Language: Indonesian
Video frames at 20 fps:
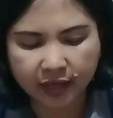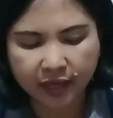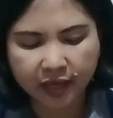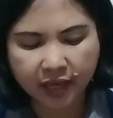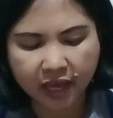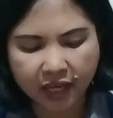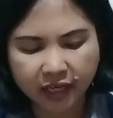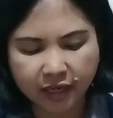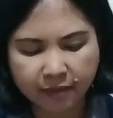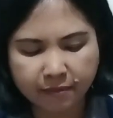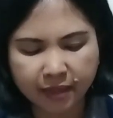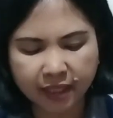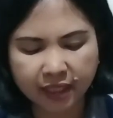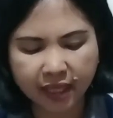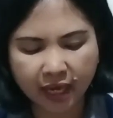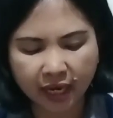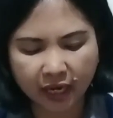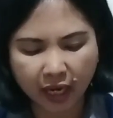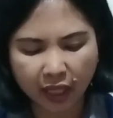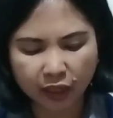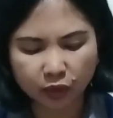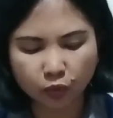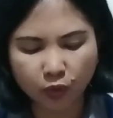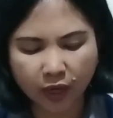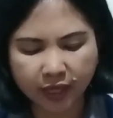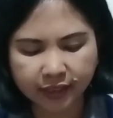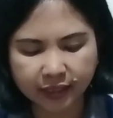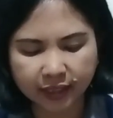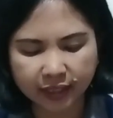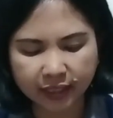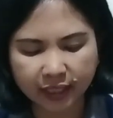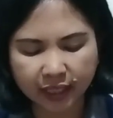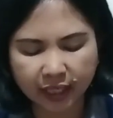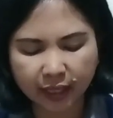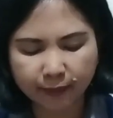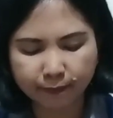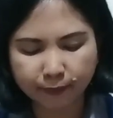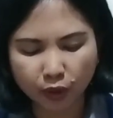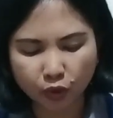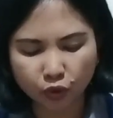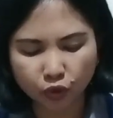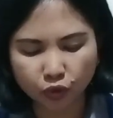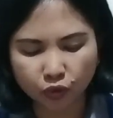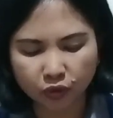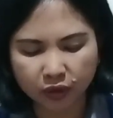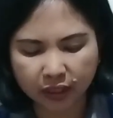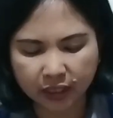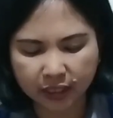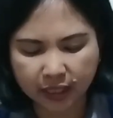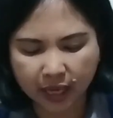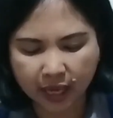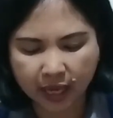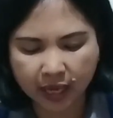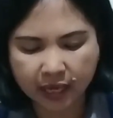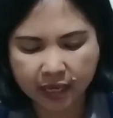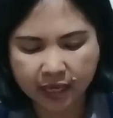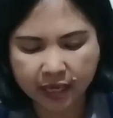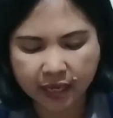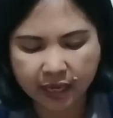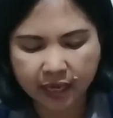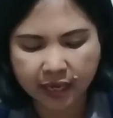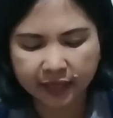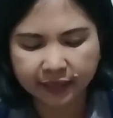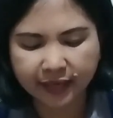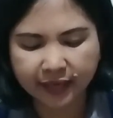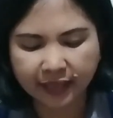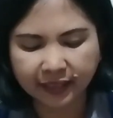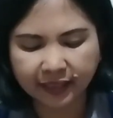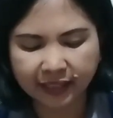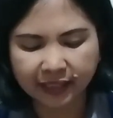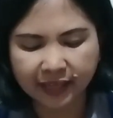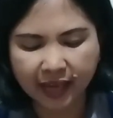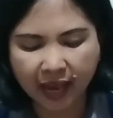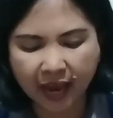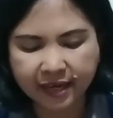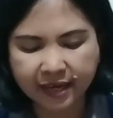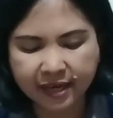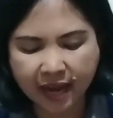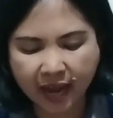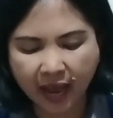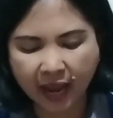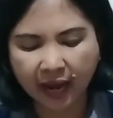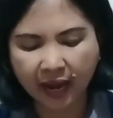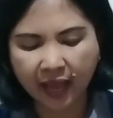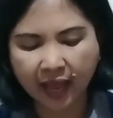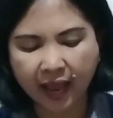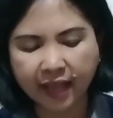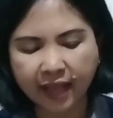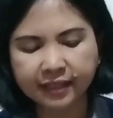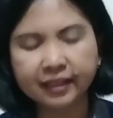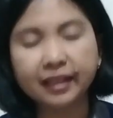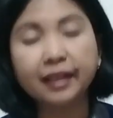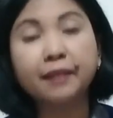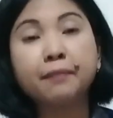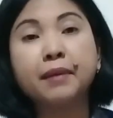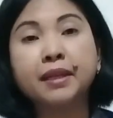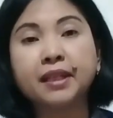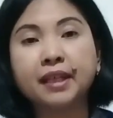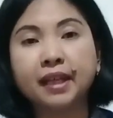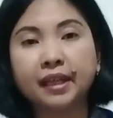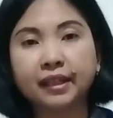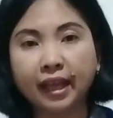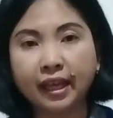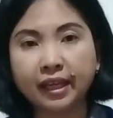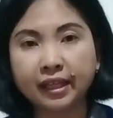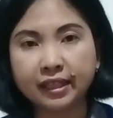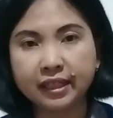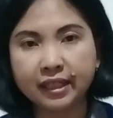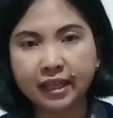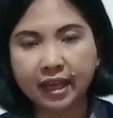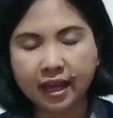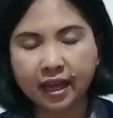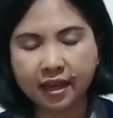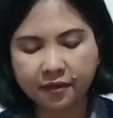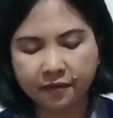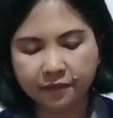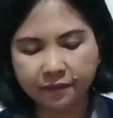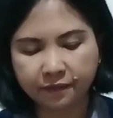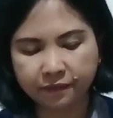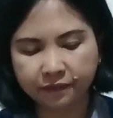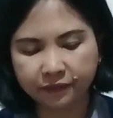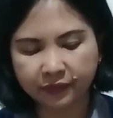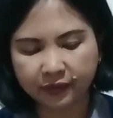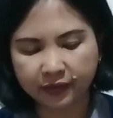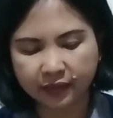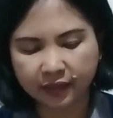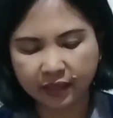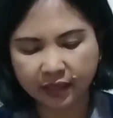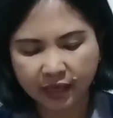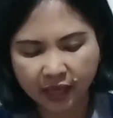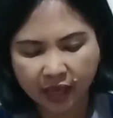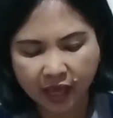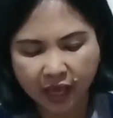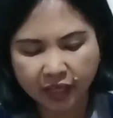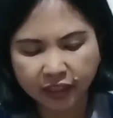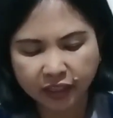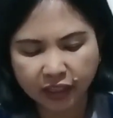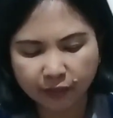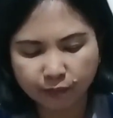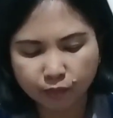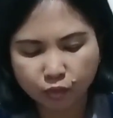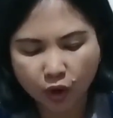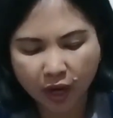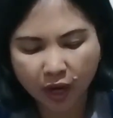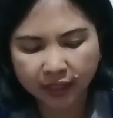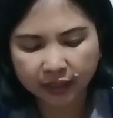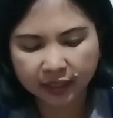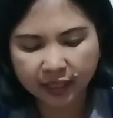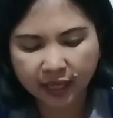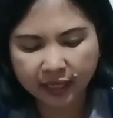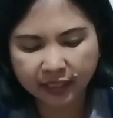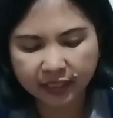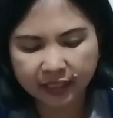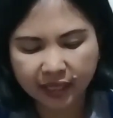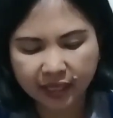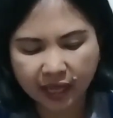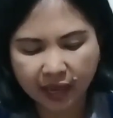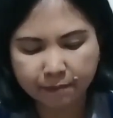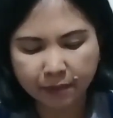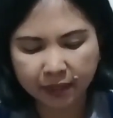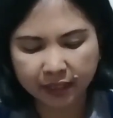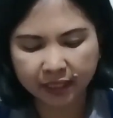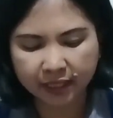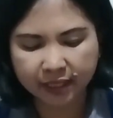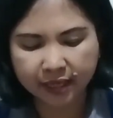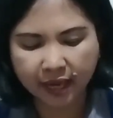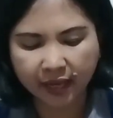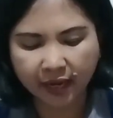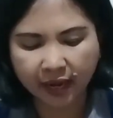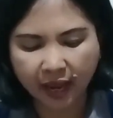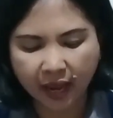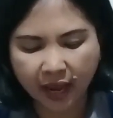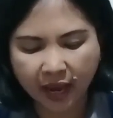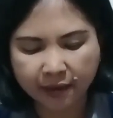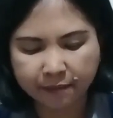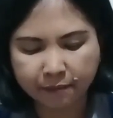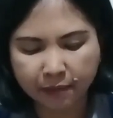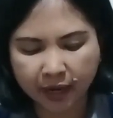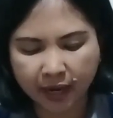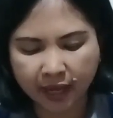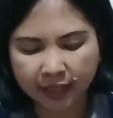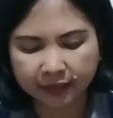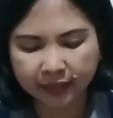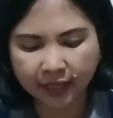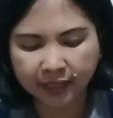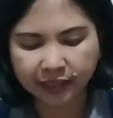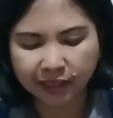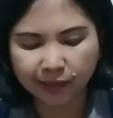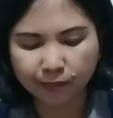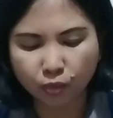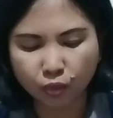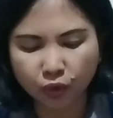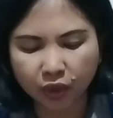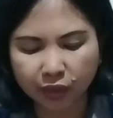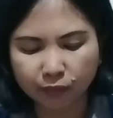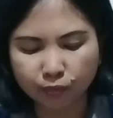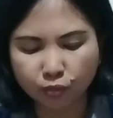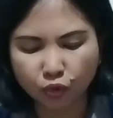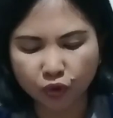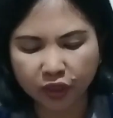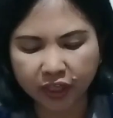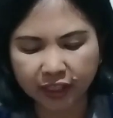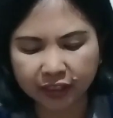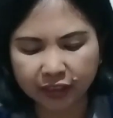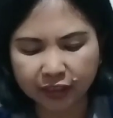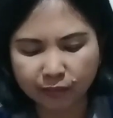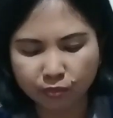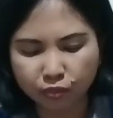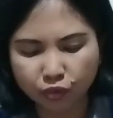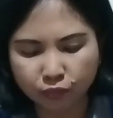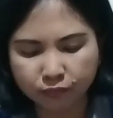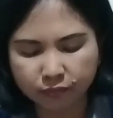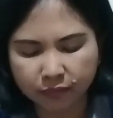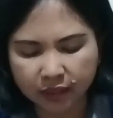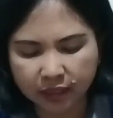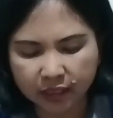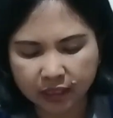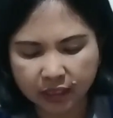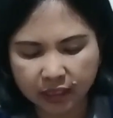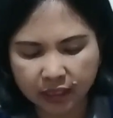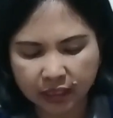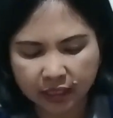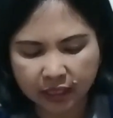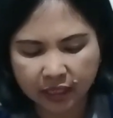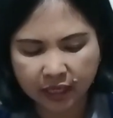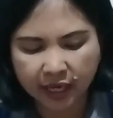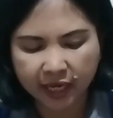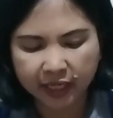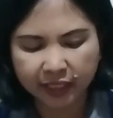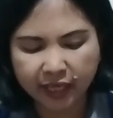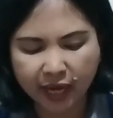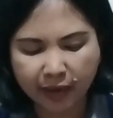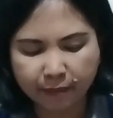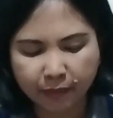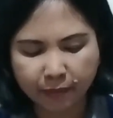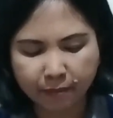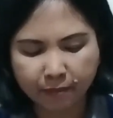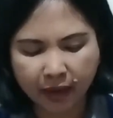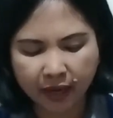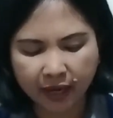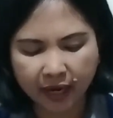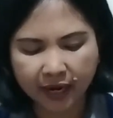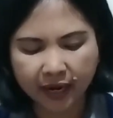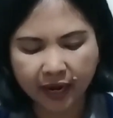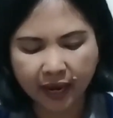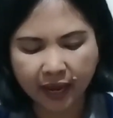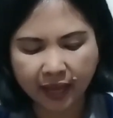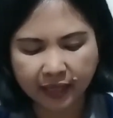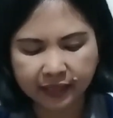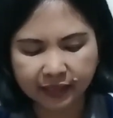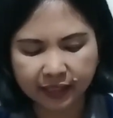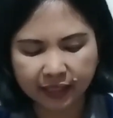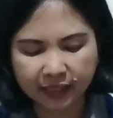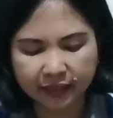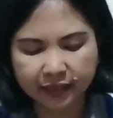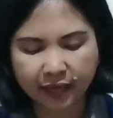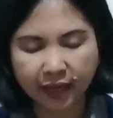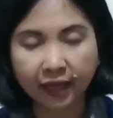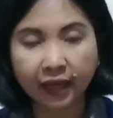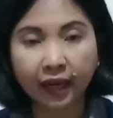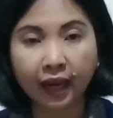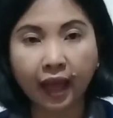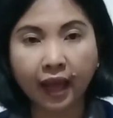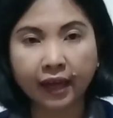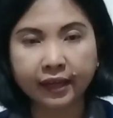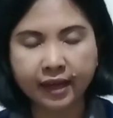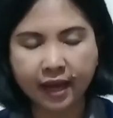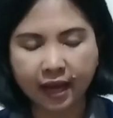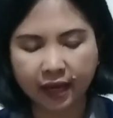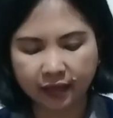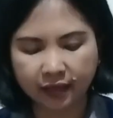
Demikianlah Tuhan sendiri menuntun dia dan tidak ada Allah asing menyertai dia. Dibuatnya dia berkendaraan mengatasi bukit-bukit di bumi dan memakan hasil dari ladang.